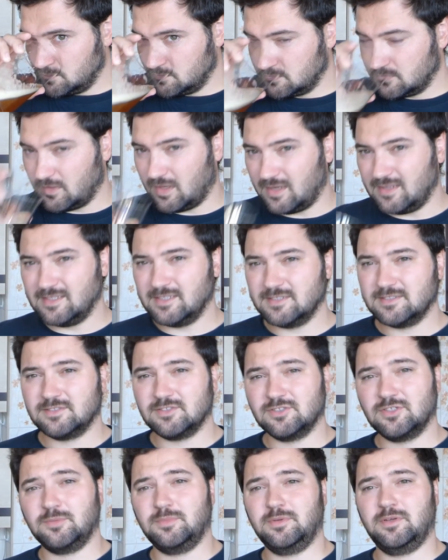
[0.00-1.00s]
No ale nie jest
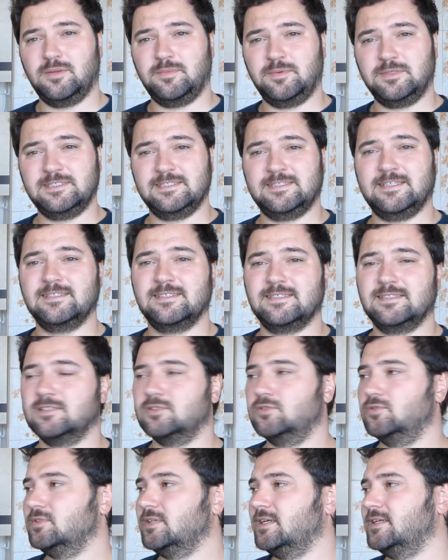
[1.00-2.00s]
to dobry reprezentant
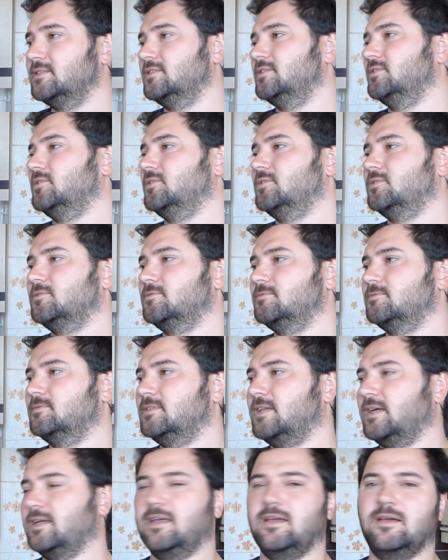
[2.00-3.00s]
stylu. Nie jest to
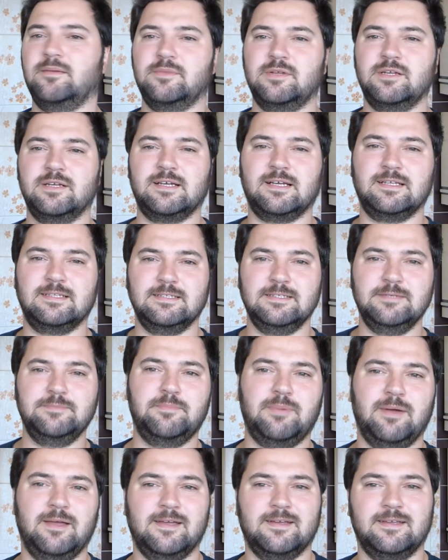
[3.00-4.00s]
takie American
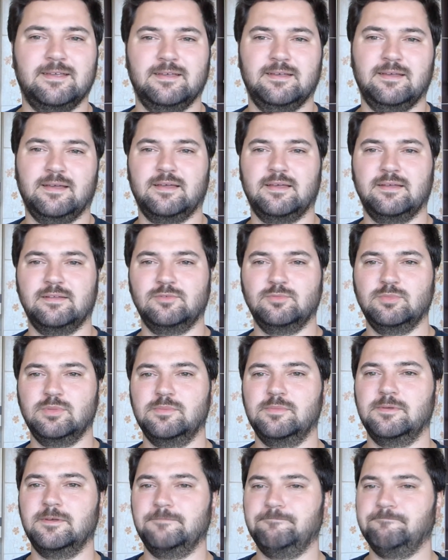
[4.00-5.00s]
IPA, jakie, jakie
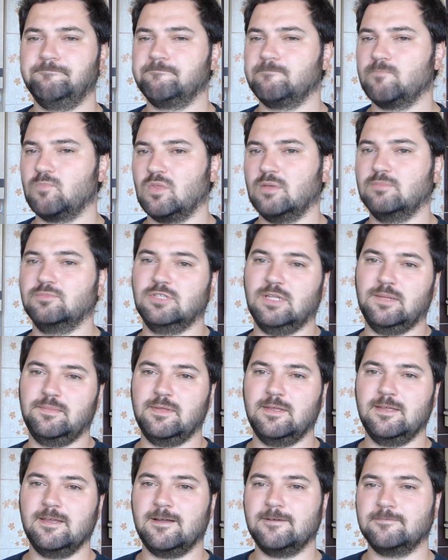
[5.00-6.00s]
lubimy,
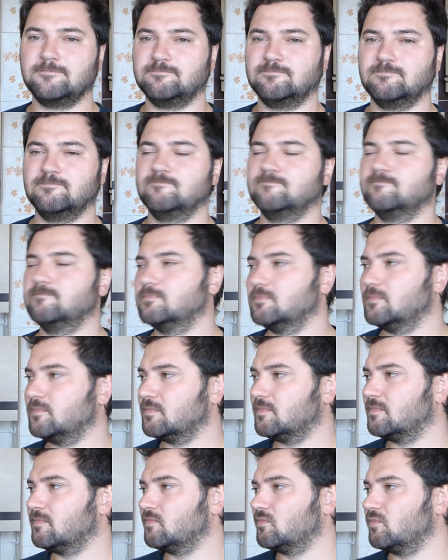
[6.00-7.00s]
przynajmniej ja.
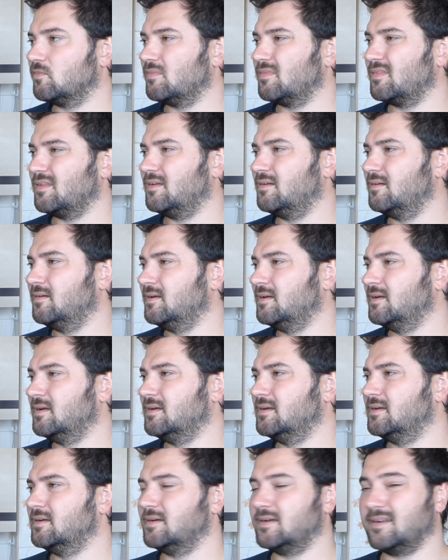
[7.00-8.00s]
Mm.
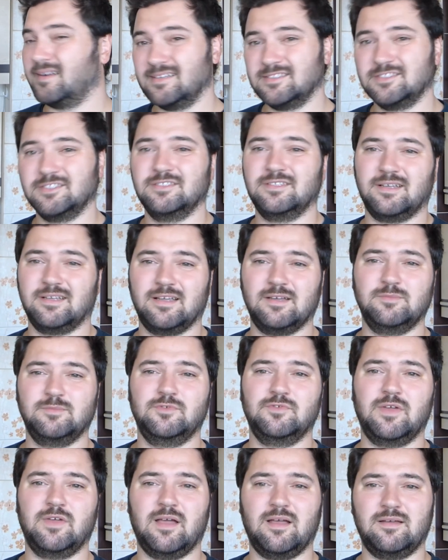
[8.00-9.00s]
Raczej, tak jak
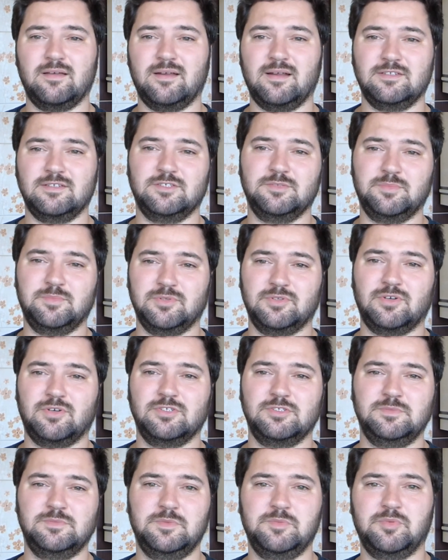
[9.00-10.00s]
mówię, raczej
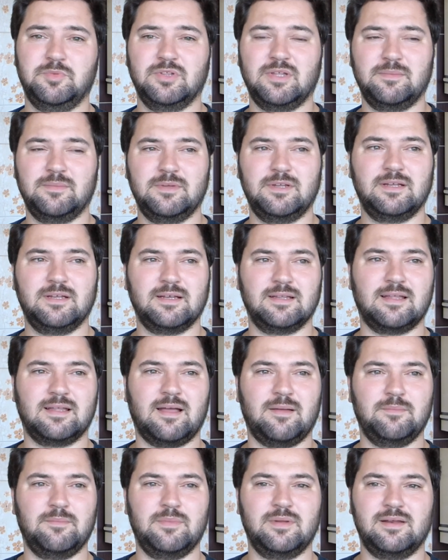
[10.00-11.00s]
podchodzi mi pod American
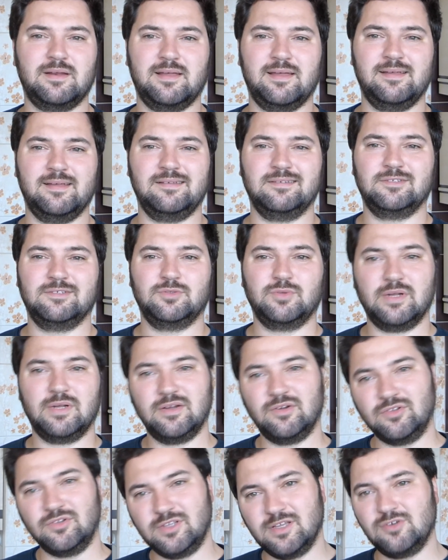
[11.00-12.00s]
Amber Ale,
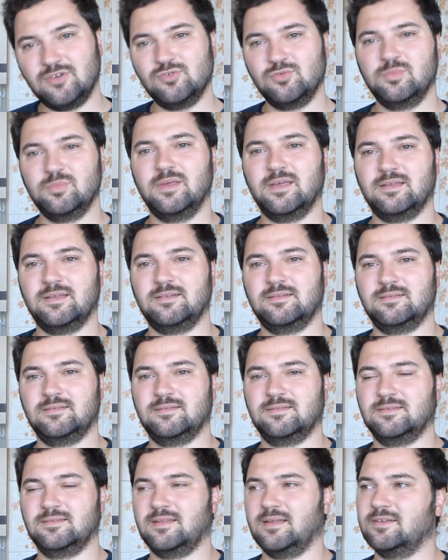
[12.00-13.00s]
którego nie lubię,
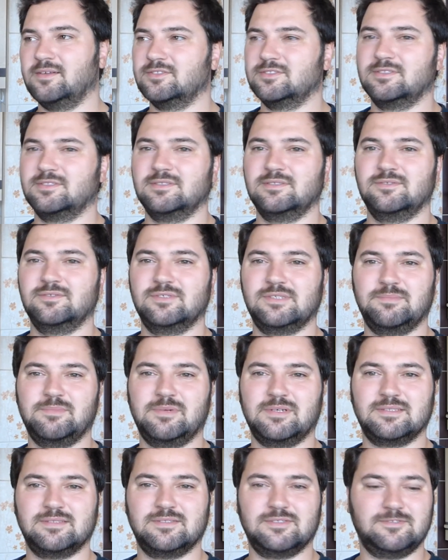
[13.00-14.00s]
tego stylu za
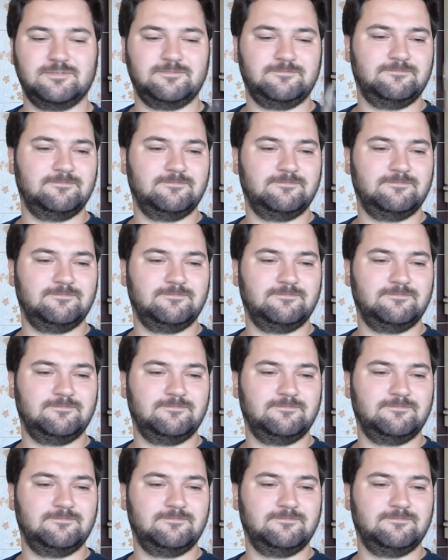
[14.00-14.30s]
bardzo.